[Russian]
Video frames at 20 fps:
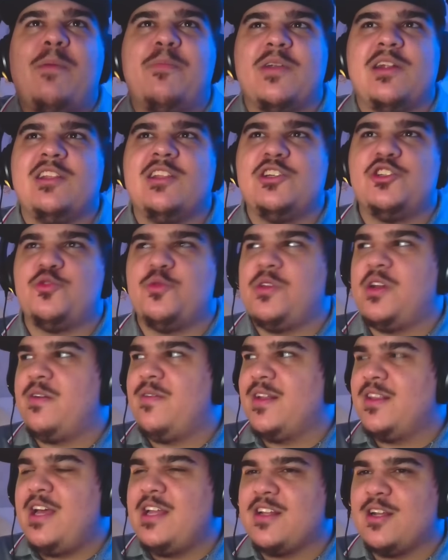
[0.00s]
пролетающего не
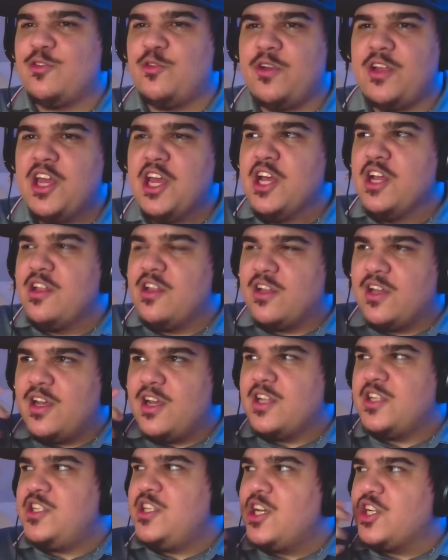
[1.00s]
хватает, который
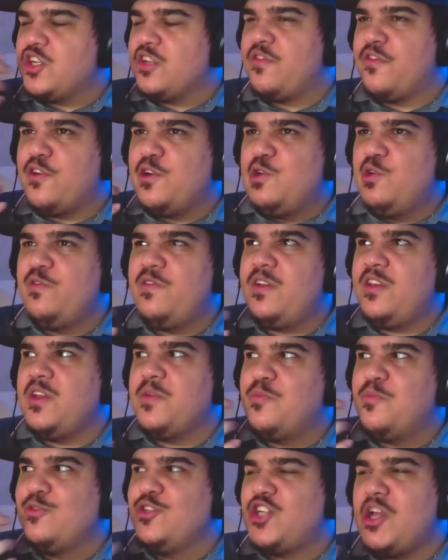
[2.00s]
э, держит в клюве
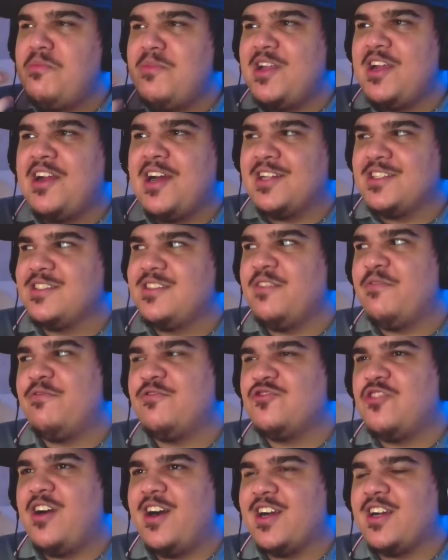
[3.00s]
ебучий американский
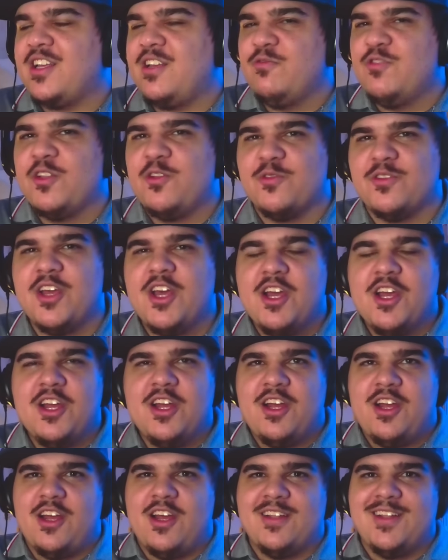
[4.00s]
флаг. И вот этот,
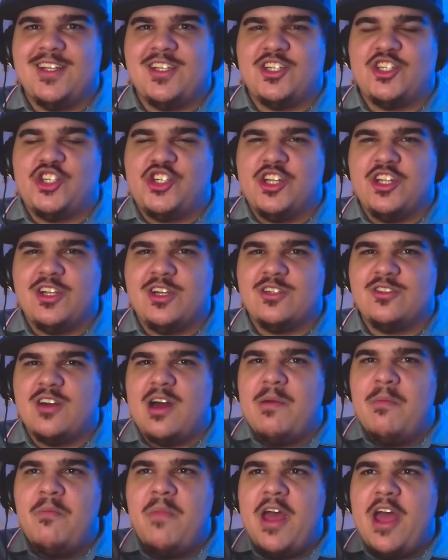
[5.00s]
э, знаете, джингл
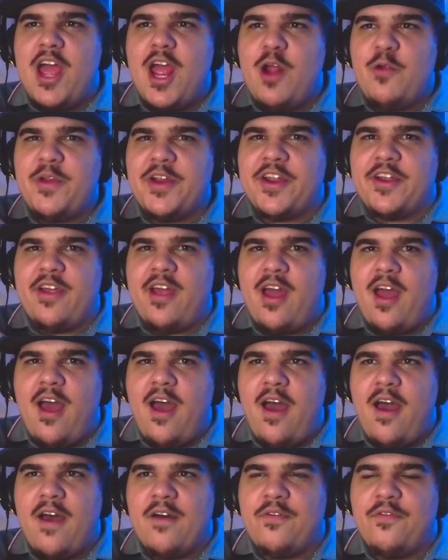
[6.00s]

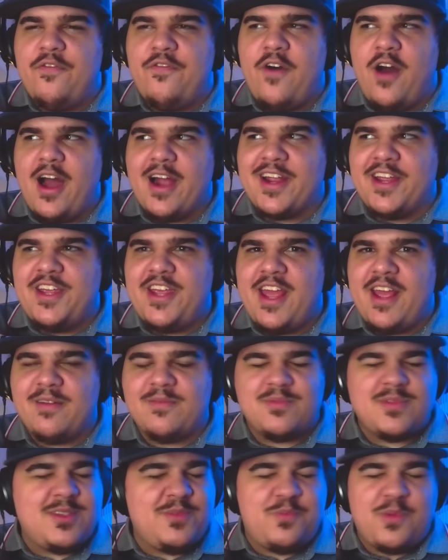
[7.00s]
«America, fuck you!»
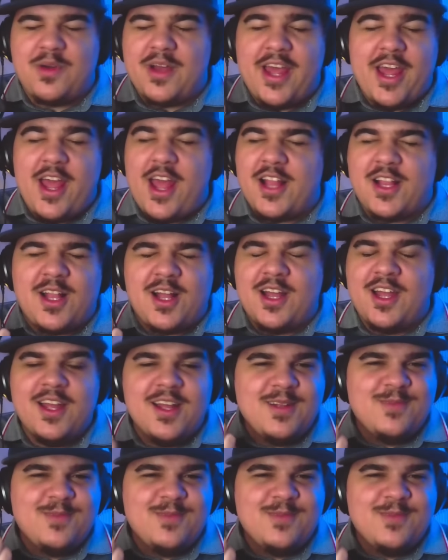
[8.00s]
типа, это...